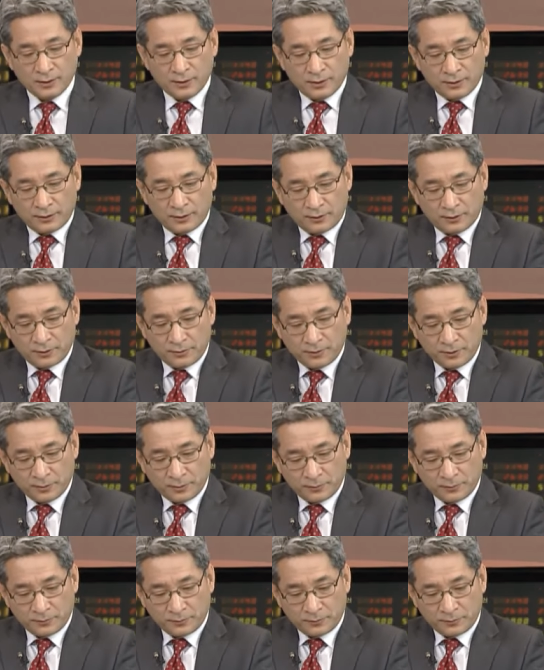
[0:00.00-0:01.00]
자 그럼에도
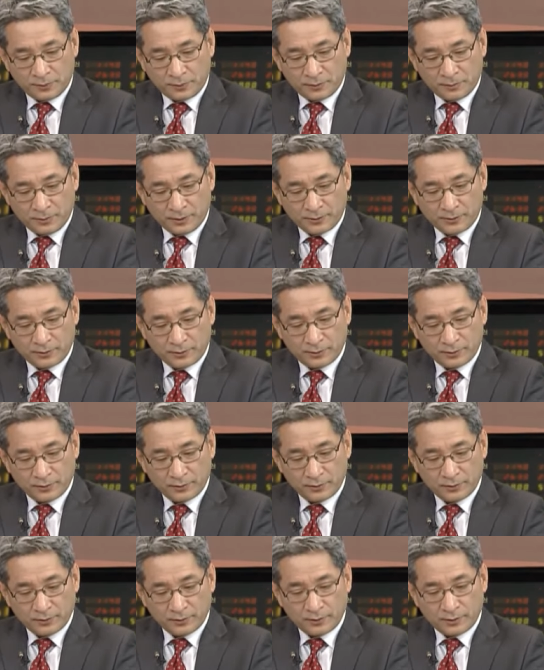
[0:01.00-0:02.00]
불구하고
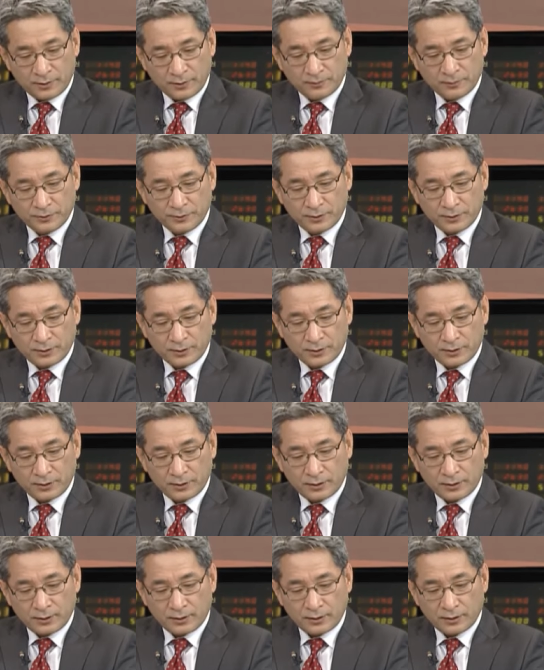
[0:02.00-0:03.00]
마치 이
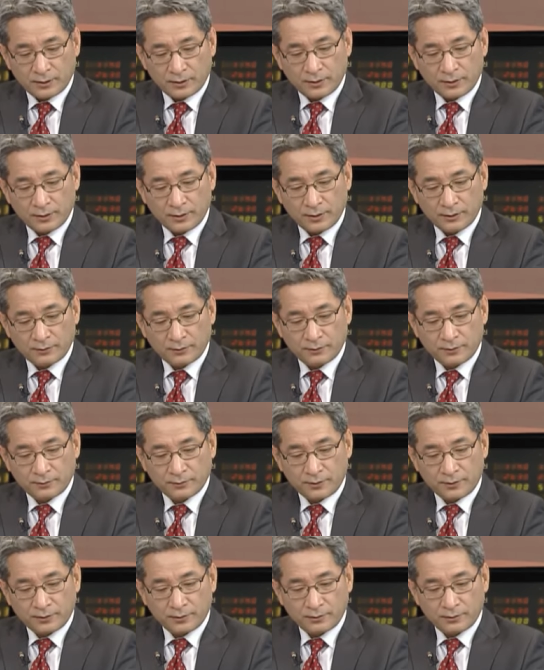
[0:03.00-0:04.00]
문제가 어,
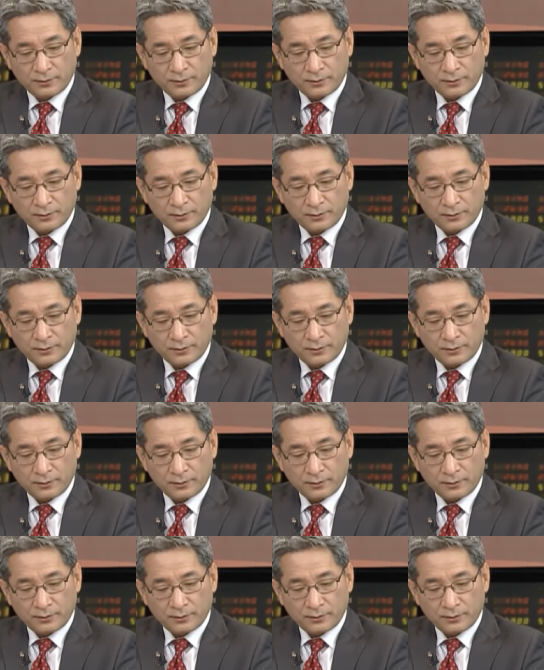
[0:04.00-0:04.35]
해결된